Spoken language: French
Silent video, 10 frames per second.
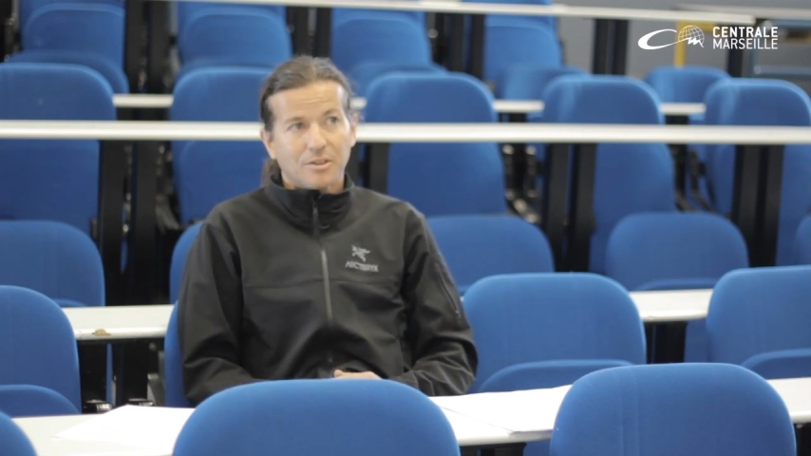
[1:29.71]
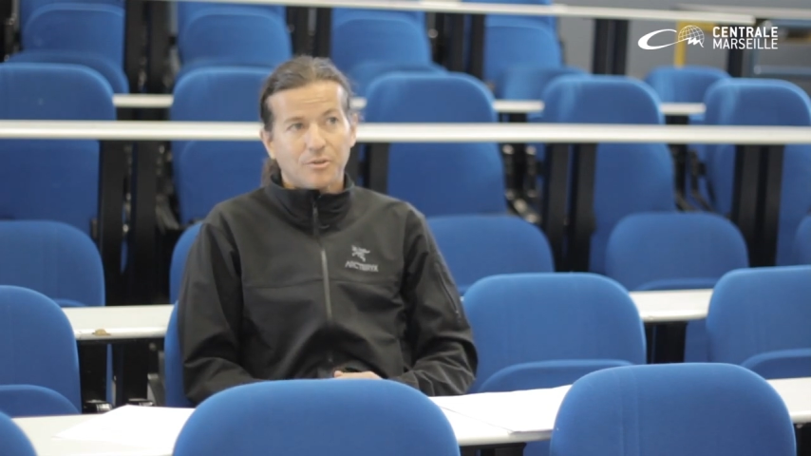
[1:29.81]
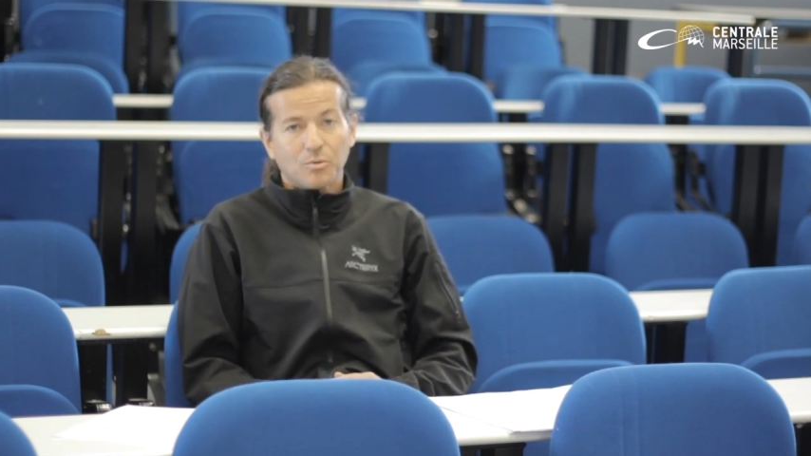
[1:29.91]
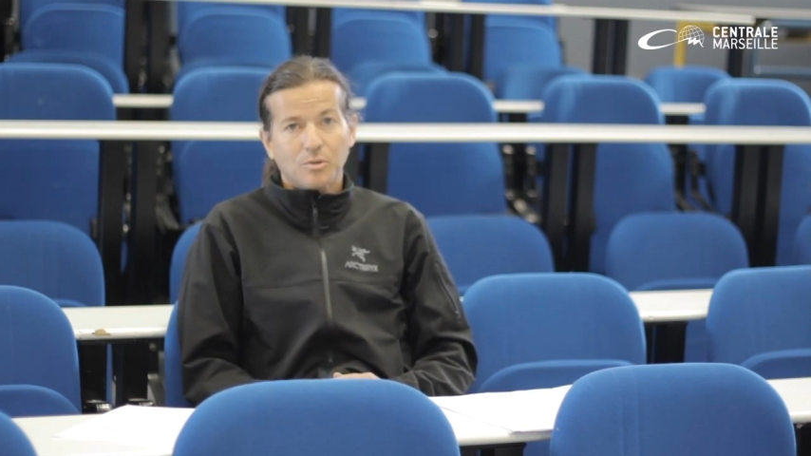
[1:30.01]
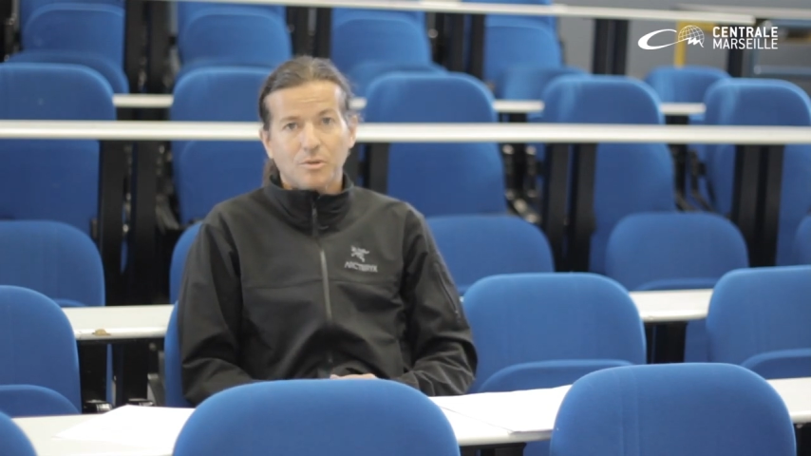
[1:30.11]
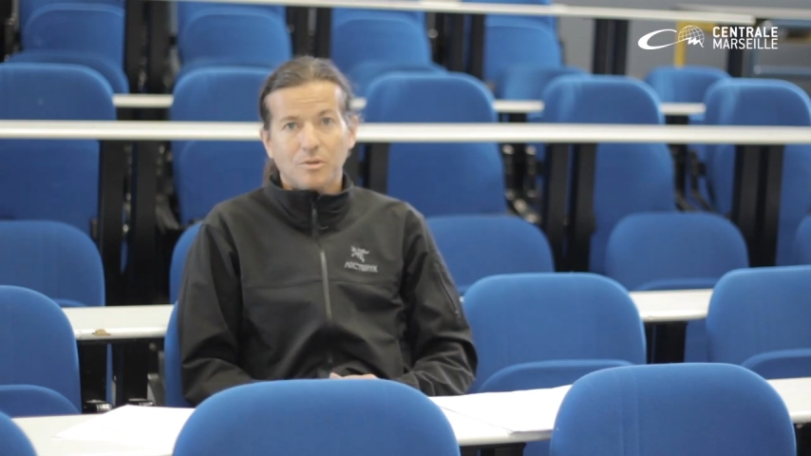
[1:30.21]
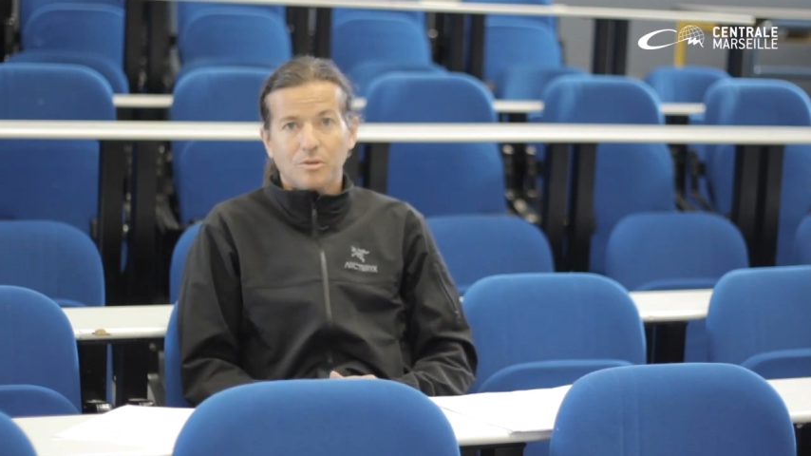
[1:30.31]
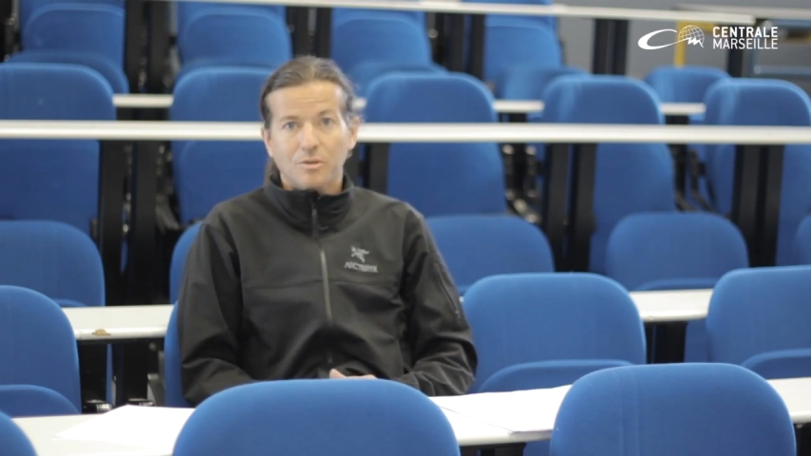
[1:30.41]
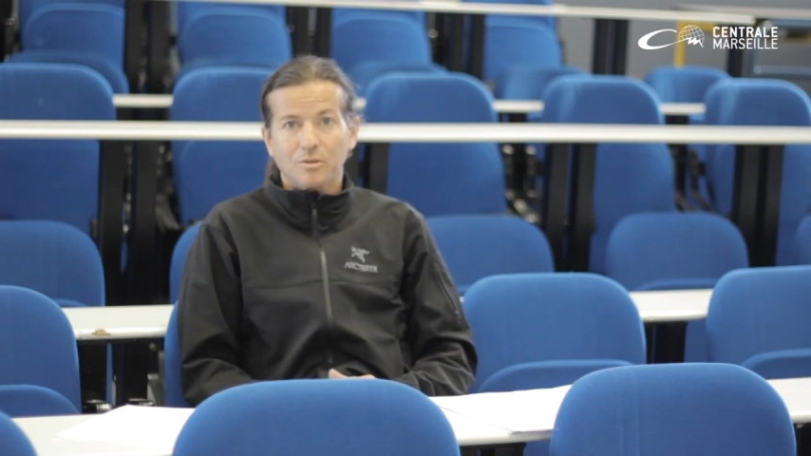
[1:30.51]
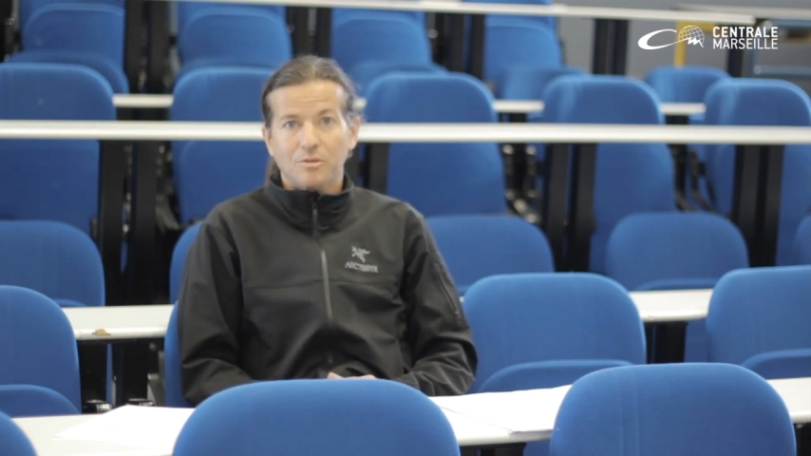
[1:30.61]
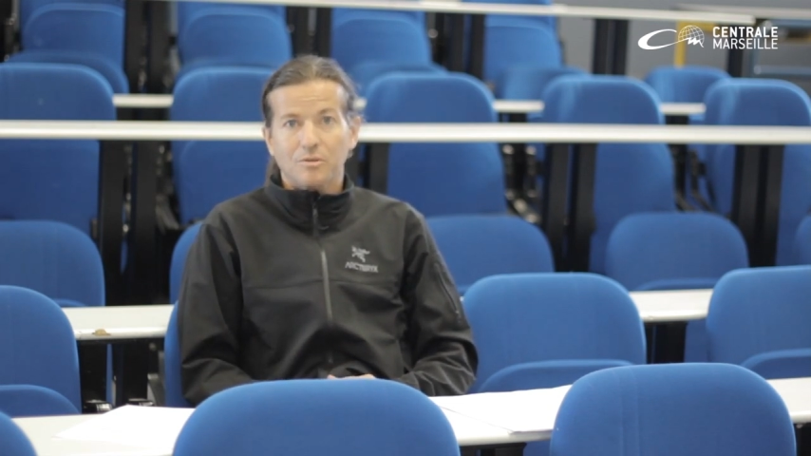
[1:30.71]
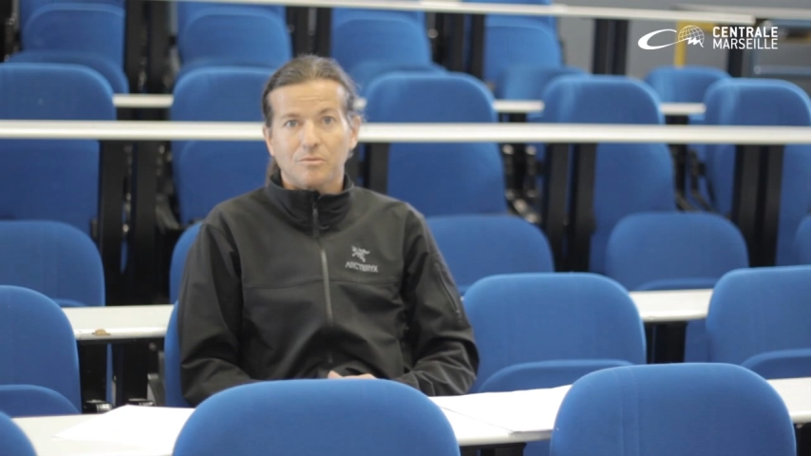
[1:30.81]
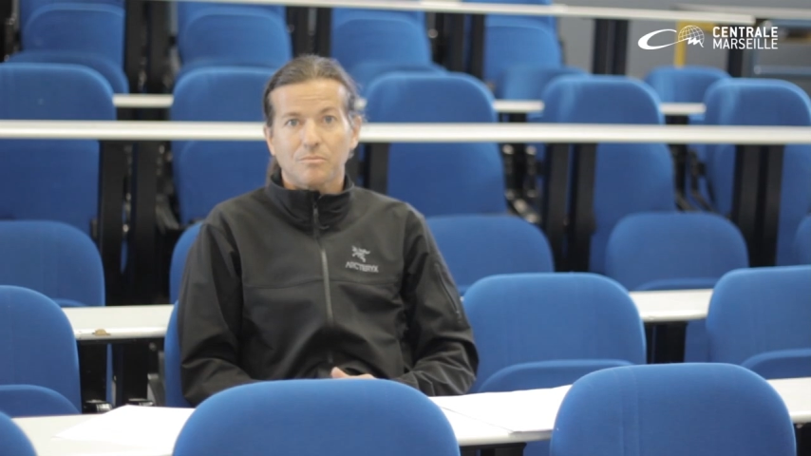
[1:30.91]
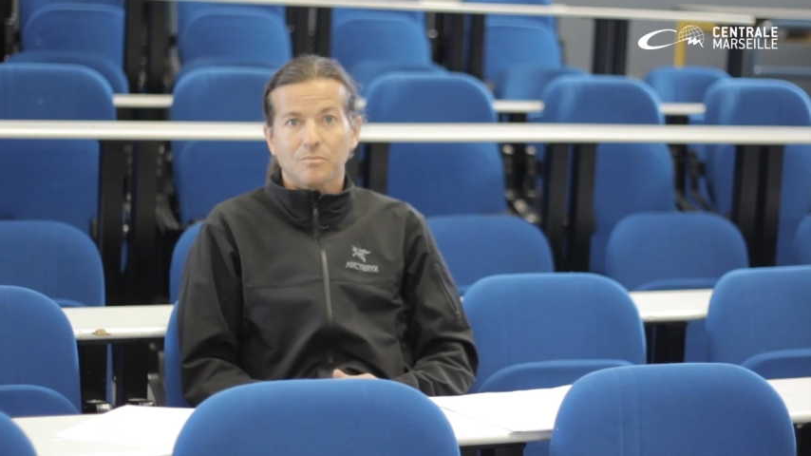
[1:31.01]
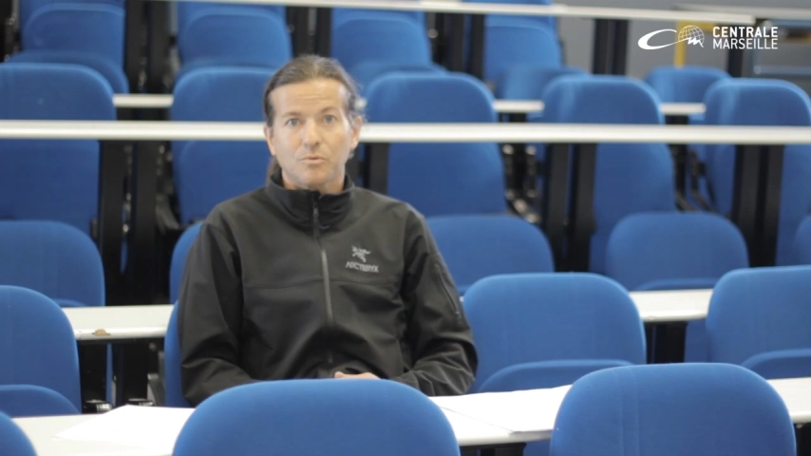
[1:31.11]
Donc,
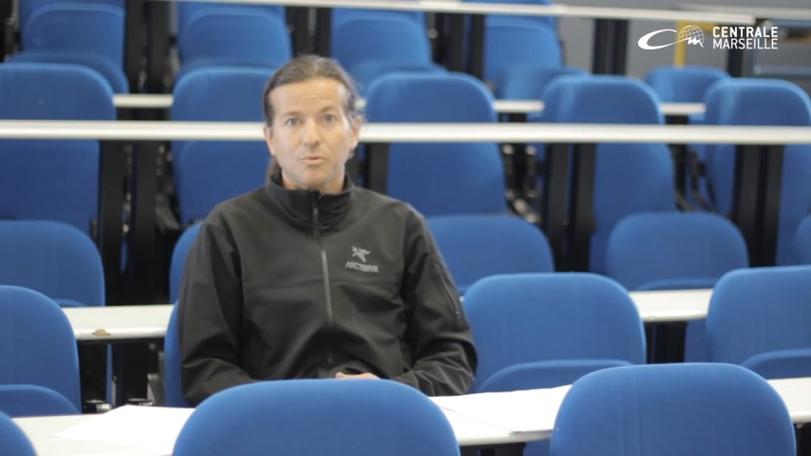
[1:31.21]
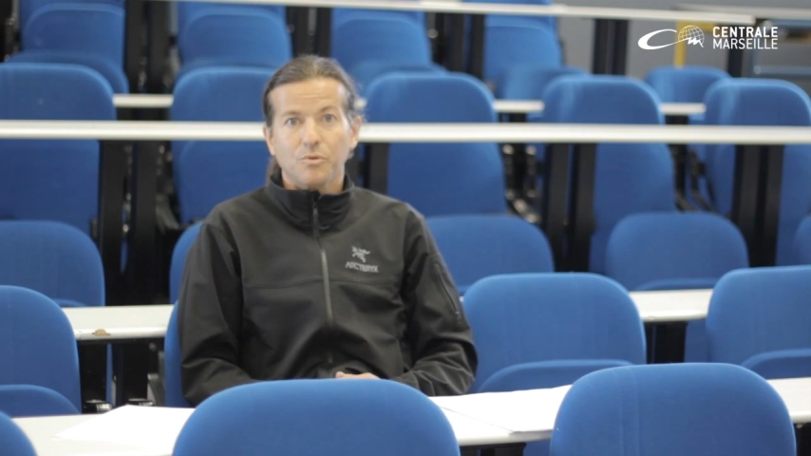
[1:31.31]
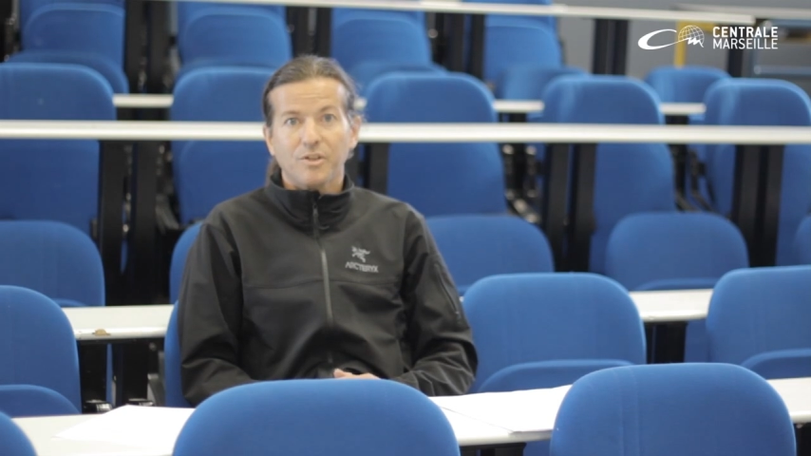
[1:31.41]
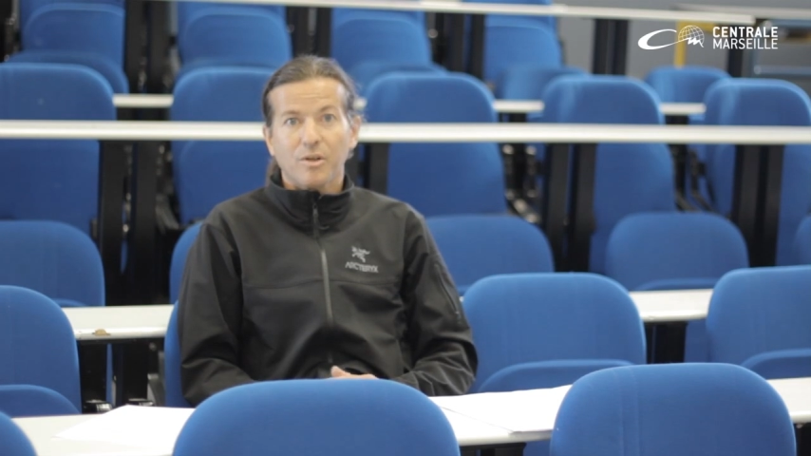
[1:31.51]
une